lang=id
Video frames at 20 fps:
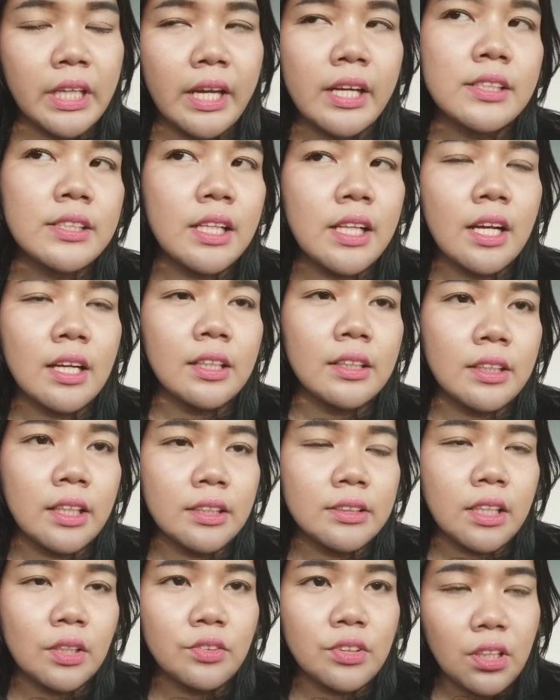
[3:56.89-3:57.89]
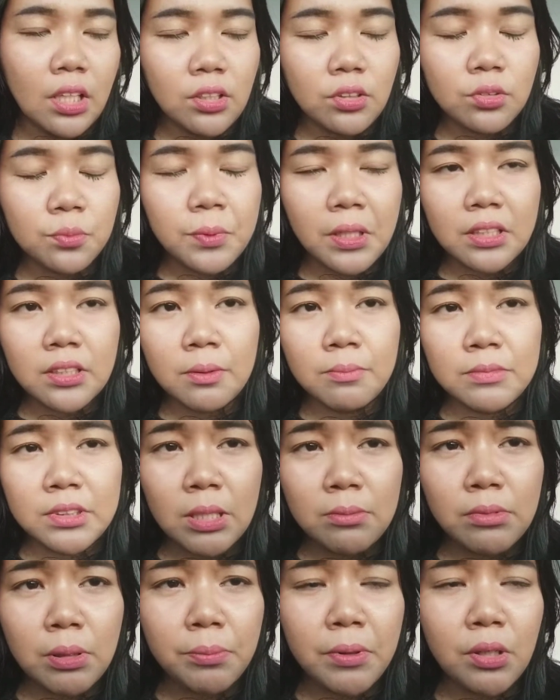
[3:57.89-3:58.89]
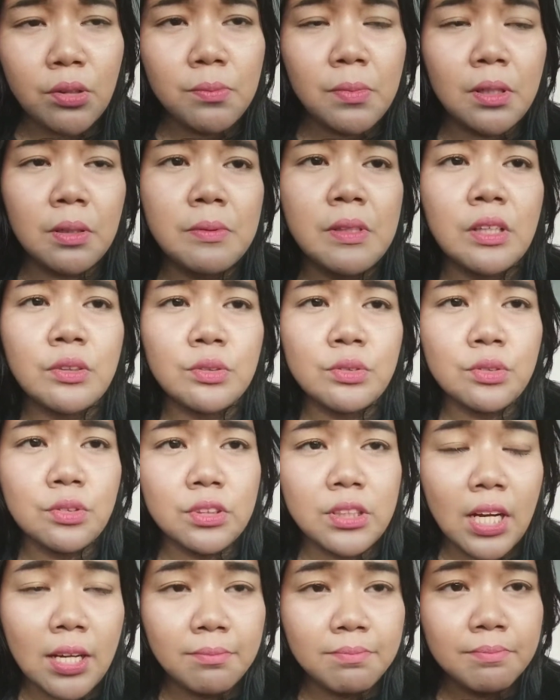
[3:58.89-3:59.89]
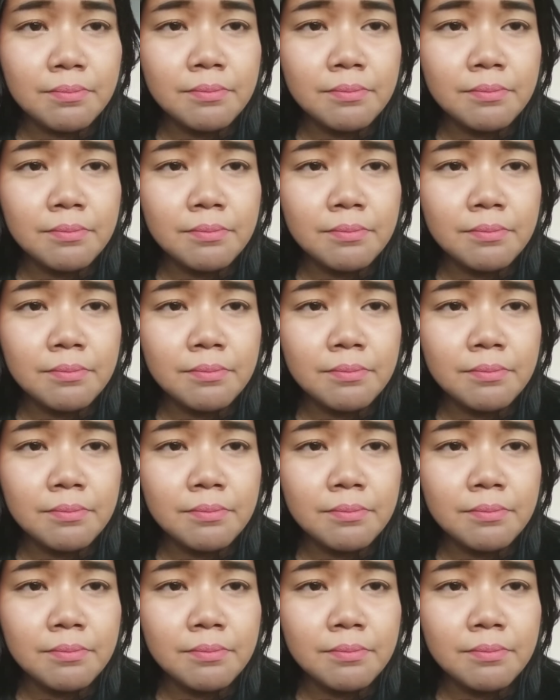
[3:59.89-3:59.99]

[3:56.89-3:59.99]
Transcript: kayak salah ngetek seharusnya tadi tuh bilang 6 jam tapi aku malah bilang 7 jam